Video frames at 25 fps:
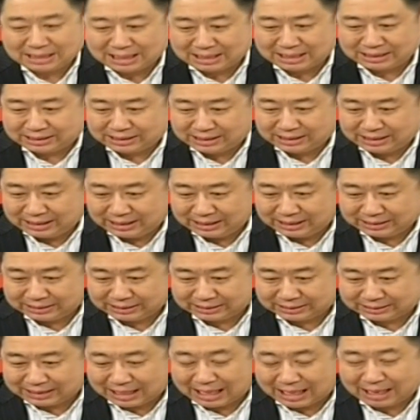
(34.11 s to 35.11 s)
ท่านที่
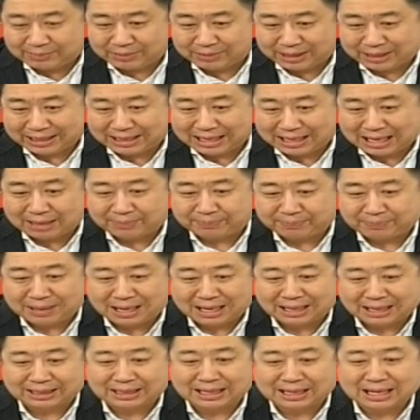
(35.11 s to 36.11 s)
ติดตามรายการ
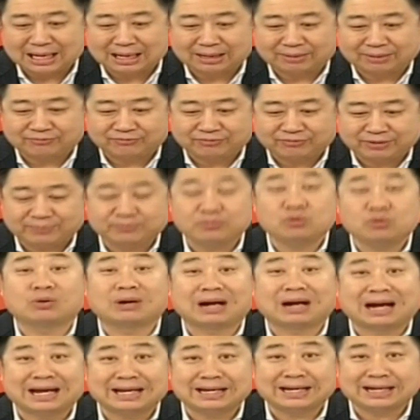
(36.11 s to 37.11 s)
ผ่านทาง
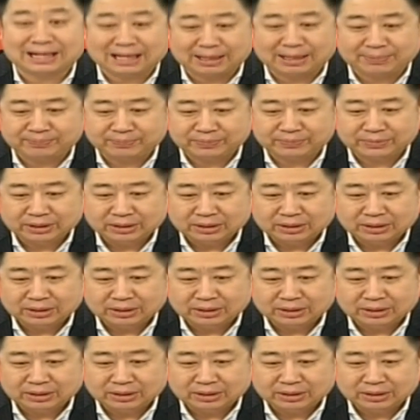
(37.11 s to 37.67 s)
Facebook ไลฟ์นะครับ